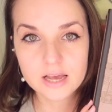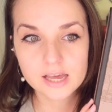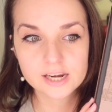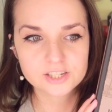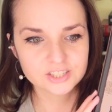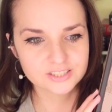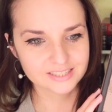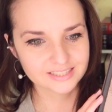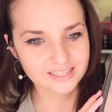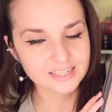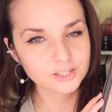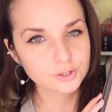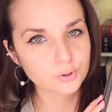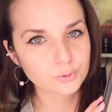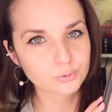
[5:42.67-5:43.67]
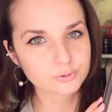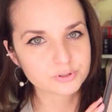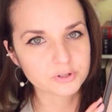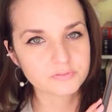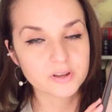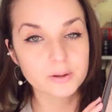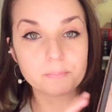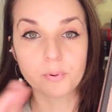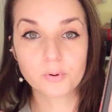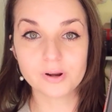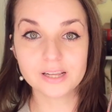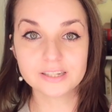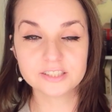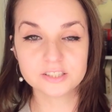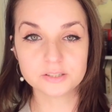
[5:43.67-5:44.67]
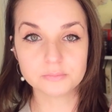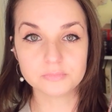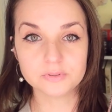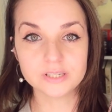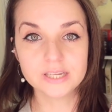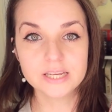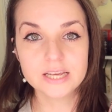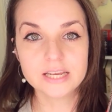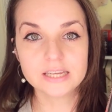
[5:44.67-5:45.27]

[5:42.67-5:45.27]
a raczej zadanie konkursowe, poleci mi